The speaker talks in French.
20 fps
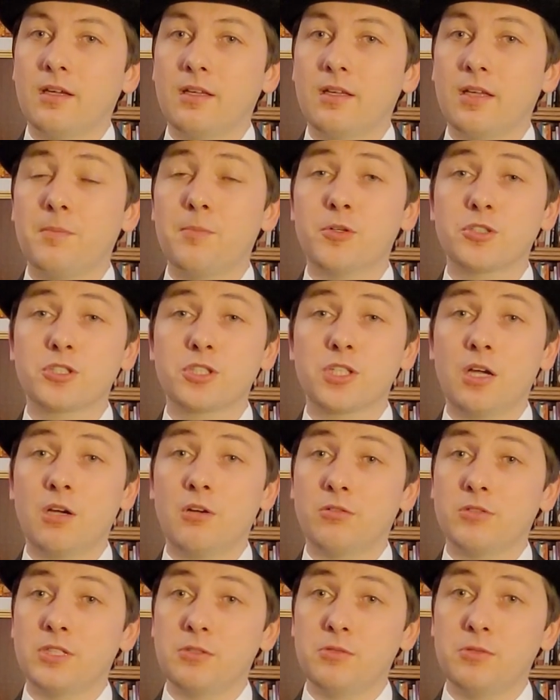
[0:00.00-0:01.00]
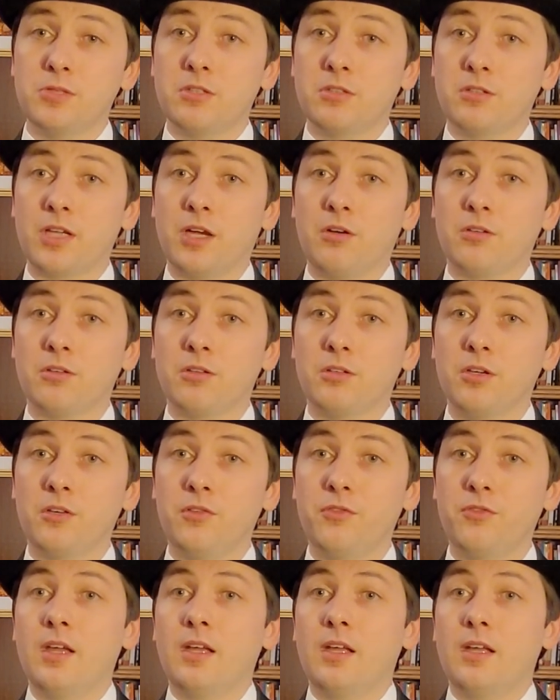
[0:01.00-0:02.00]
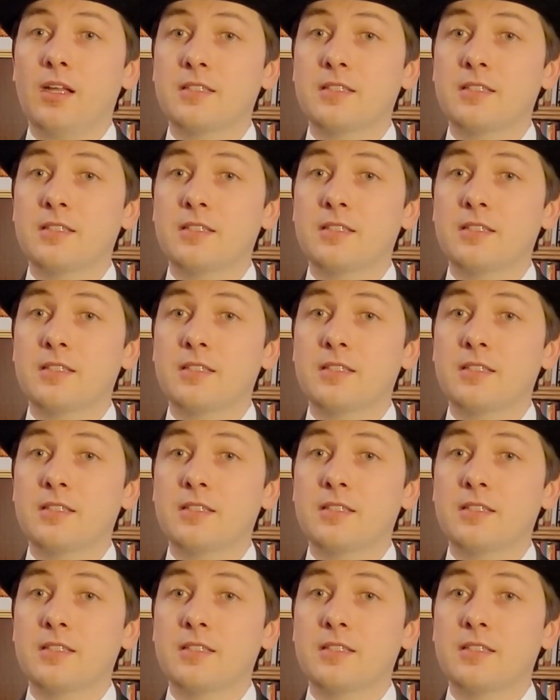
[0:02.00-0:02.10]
et approcha en 1849